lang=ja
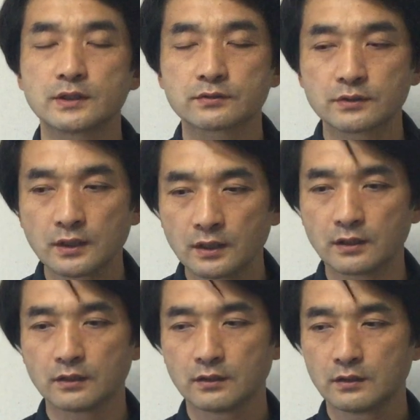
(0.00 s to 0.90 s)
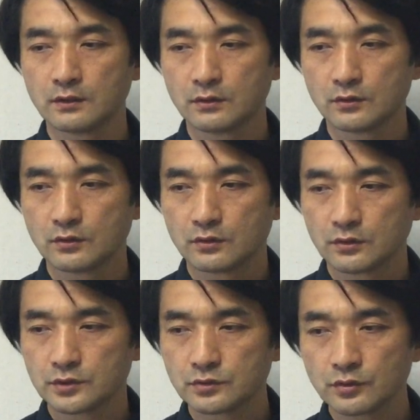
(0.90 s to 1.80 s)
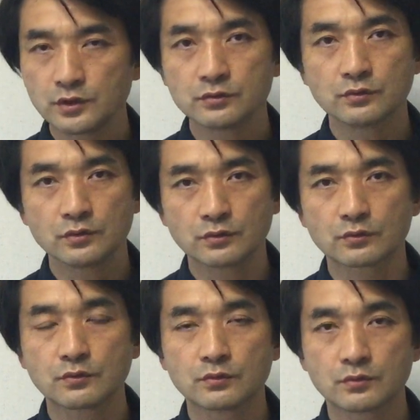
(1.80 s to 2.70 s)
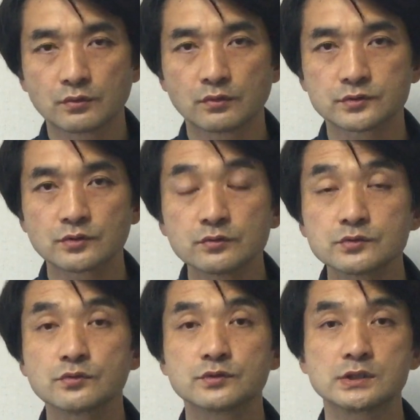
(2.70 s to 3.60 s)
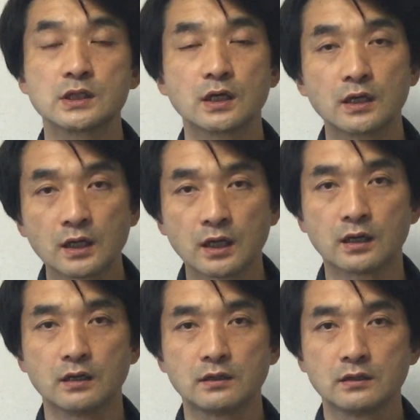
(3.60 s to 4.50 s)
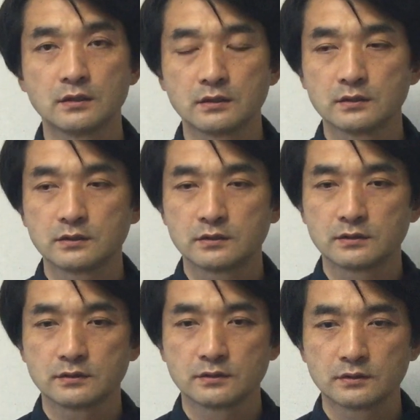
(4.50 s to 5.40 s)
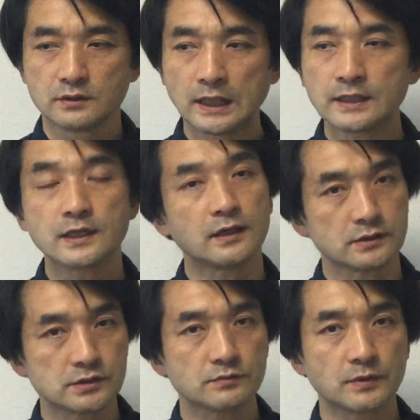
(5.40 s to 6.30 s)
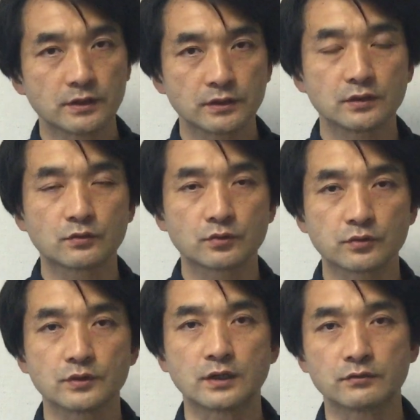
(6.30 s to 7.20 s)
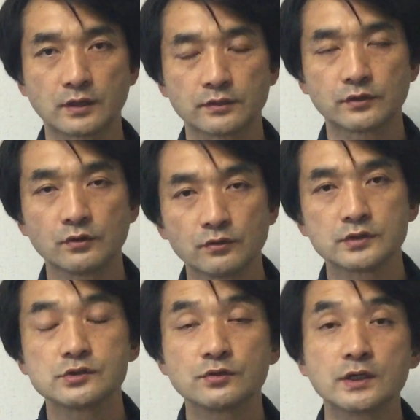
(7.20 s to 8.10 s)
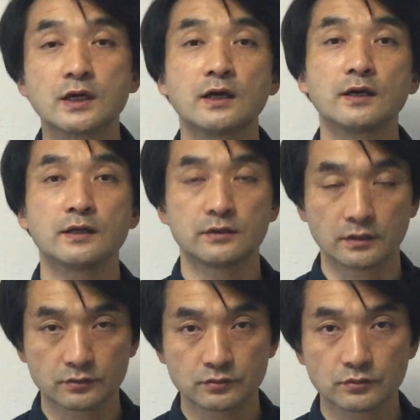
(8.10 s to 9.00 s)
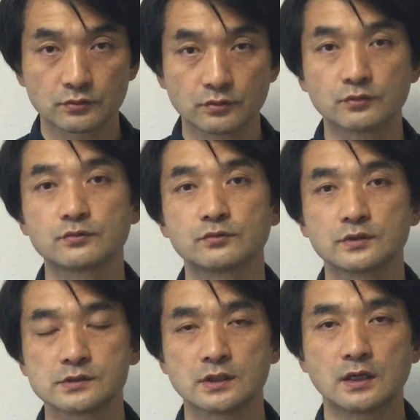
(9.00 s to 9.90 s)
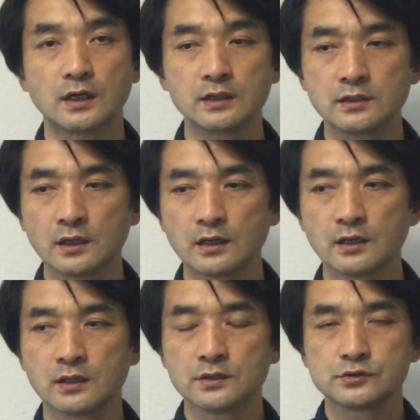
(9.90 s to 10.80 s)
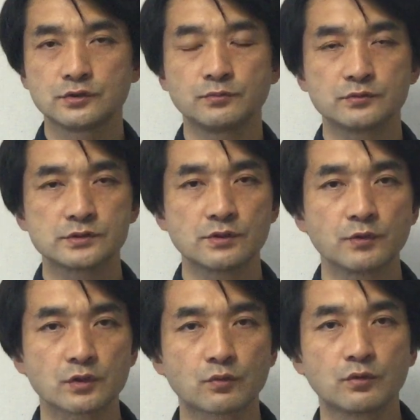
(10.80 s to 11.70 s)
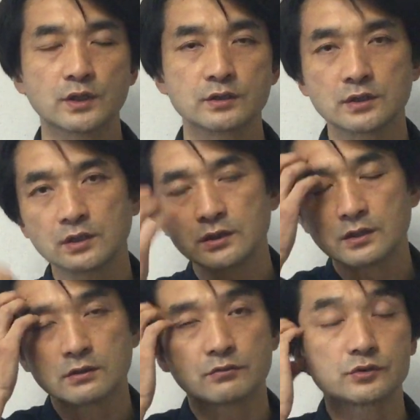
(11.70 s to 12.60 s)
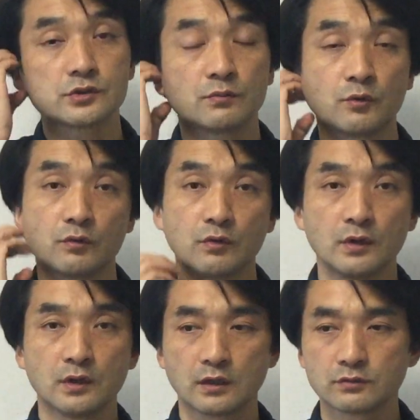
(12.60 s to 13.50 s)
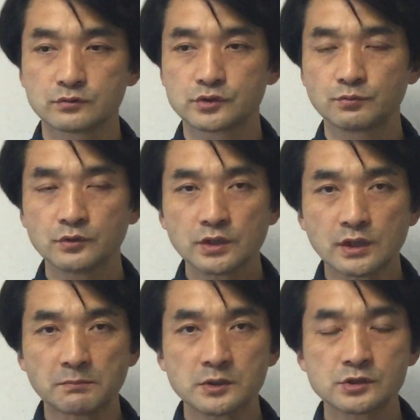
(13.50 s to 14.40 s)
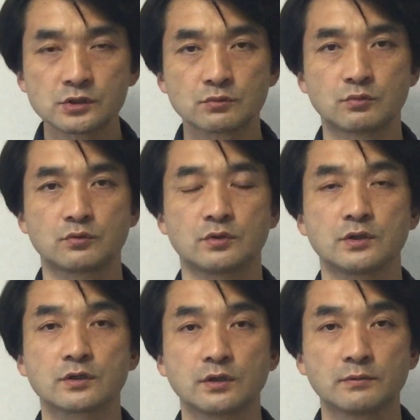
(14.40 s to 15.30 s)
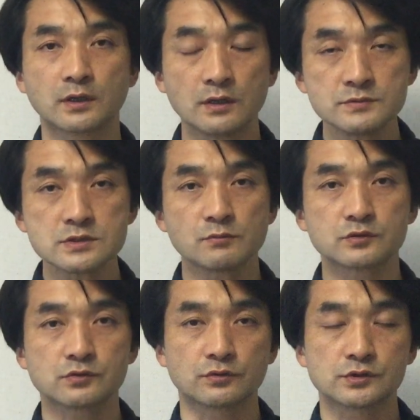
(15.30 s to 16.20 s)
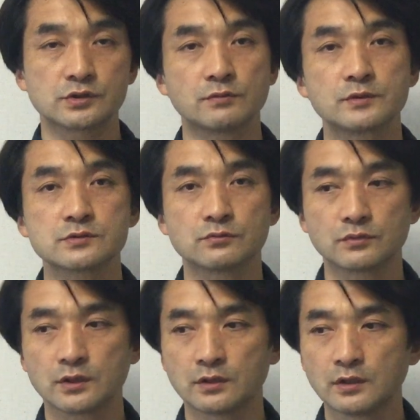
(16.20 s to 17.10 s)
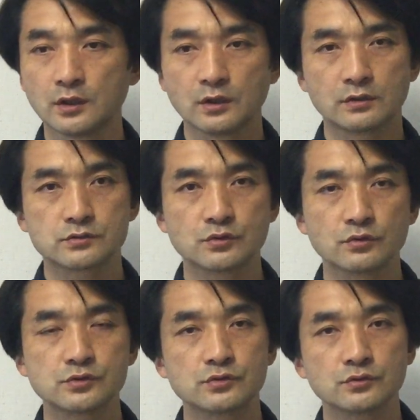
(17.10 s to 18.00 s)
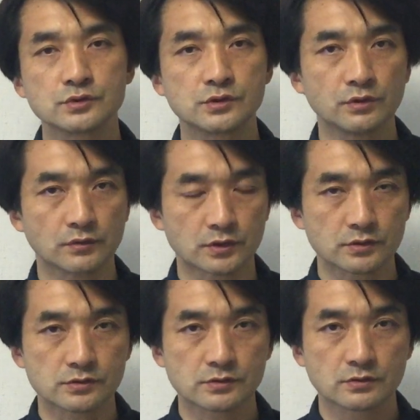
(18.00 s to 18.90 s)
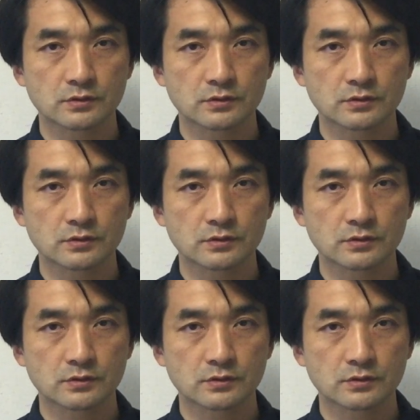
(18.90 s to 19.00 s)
なくて、一人一人の心を尊重しながら、何が一番いいことなのかっていうのを一緒に考えていくということですね。相手が自分を責めて攻撃的になったとしても、あの自分にやましいところがなければ、神様はそれを知ってますので、あのそれを主張していいわけです。